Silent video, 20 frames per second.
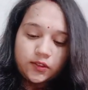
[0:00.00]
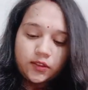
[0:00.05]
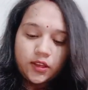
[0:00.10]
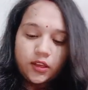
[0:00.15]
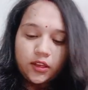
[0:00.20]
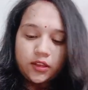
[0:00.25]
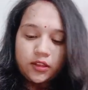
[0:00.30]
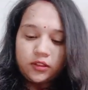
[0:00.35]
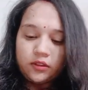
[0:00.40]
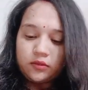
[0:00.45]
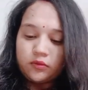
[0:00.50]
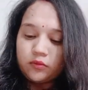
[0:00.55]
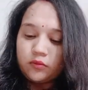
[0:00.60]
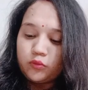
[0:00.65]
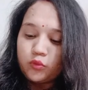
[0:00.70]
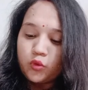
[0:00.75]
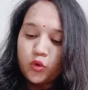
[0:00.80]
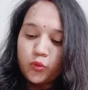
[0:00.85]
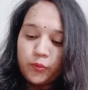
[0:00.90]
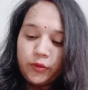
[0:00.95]
हैं
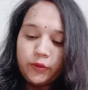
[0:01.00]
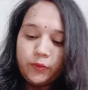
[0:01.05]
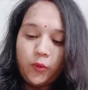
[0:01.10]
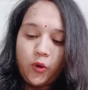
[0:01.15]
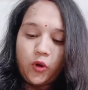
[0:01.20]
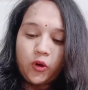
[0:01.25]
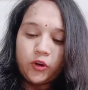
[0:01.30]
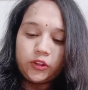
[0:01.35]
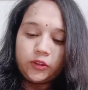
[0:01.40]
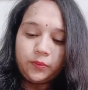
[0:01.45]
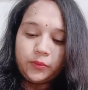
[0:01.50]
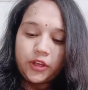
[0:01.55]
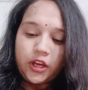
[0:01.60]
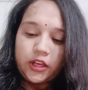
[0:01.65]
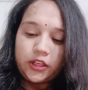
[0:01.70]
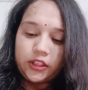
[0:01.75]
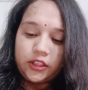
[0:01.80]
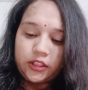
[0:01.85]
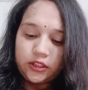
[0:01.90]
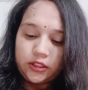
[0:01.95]
वो भी बहुत
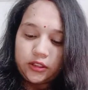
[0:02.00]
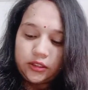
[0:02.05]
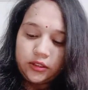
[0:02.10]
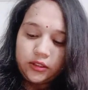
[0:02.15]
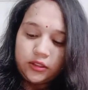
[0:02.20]
प्यारे हैं